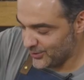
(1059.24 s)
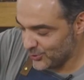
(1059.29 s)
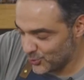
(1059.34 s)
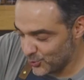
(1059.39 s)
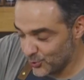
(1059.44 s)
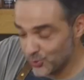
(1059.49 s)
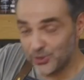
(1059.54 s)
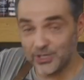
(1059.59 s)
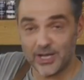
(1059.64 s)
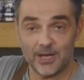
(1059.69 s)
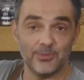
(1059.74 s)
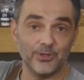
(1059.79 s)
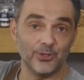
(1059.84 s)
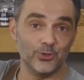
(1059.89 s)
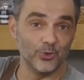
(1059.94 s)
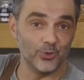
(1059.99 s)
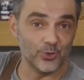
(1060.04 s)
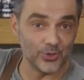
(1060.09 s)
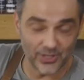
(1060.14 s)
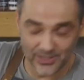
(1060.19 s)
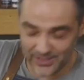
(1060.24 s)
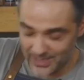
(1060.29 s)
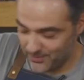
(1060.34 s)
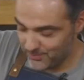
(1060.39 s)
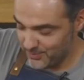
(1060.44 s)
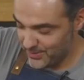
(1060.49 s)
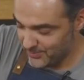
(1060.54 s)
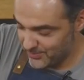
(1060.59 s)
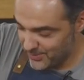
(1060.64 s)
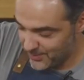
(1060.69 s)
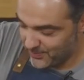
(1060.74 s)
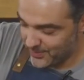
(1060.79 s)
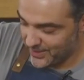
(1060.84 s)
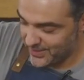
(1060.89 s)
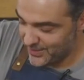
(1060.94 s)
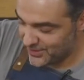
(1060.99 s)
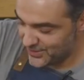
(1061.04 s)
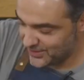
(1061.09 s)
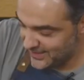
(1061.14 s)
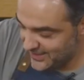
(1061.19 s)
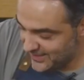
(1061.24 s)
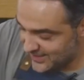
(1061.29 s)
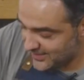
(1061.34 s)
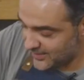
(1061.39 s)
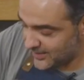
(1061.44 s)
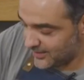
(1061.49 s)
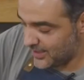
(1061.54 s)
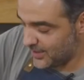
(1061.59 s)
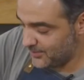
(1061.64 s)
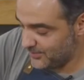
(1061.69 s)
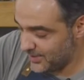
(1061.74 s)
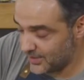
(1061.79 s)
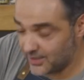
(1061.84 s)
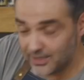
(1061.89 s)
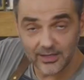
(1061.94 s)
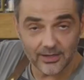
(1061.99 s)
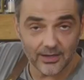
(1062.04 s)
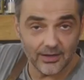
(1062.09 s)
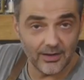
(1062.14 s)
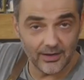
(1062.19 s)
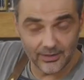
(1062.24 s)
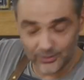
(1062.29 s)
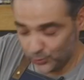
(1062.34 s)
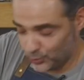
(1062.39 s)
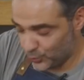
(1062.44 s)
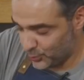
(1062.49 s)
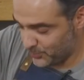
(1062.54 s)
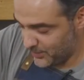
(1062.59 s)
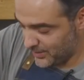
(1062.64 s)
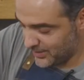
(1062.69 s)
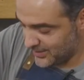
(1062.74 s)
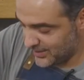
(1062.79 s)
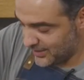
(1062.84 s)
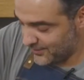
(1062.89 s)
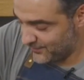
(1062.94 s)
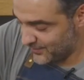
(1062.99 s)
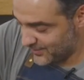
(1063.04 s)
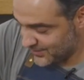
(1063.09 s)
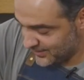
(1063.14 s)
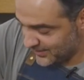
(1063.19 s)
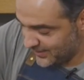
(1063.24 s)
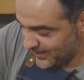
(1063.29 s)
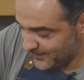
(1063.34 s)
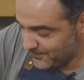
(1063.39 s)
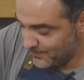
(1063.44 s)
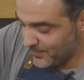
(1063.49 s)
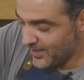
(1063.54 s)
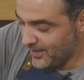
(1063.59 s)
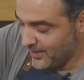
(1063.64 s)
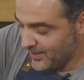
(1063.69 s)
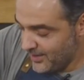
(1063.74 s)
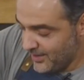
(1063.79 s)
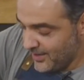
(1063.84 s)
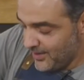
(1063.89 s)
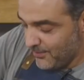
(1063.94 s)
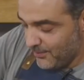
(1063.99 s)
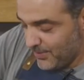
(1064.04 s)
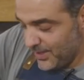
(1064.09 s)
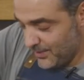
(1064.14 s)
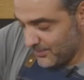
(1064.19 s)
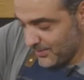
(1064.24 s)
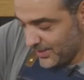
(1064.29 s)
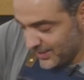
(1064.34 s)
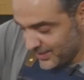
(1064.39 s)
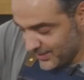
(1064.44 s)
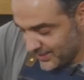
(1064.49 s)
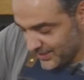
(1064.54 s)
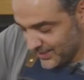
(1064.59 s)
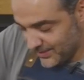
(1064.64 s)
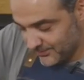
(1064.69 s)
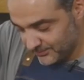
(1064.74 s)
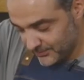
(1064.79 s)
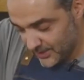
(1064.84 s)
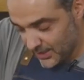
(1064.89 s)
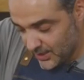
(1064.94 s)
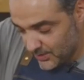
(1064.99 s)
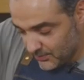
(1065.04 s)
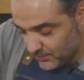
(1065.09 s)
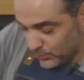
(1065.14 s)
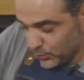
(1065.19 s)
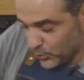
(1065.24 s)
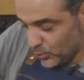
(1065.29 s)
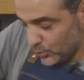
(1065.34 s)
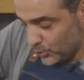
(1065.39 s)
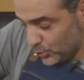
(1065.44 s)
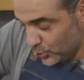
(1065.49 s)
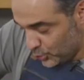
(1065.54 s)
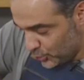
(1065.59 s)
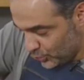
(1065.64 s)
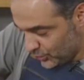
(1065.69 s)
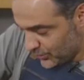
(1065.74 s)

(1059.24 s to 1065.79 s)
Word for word: sosyal medya üzerinden benimle paylaşın. Instagram'daki Arda Türkmen sayfasında benimle ilgili bugünkü